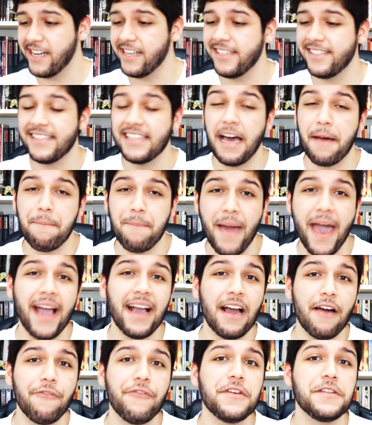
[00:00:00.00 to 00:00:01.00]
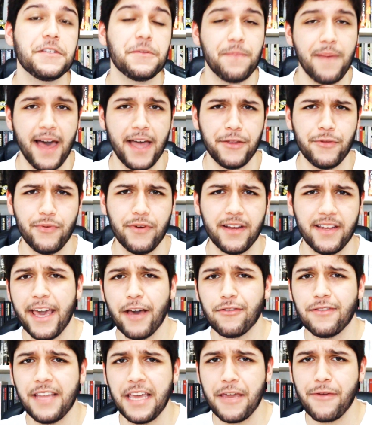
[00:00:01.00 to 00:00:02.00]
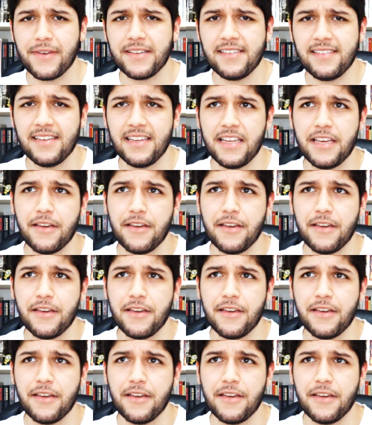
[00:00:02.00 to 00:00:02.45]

Hush da Becca Fitzpatrick. Eu tenho esse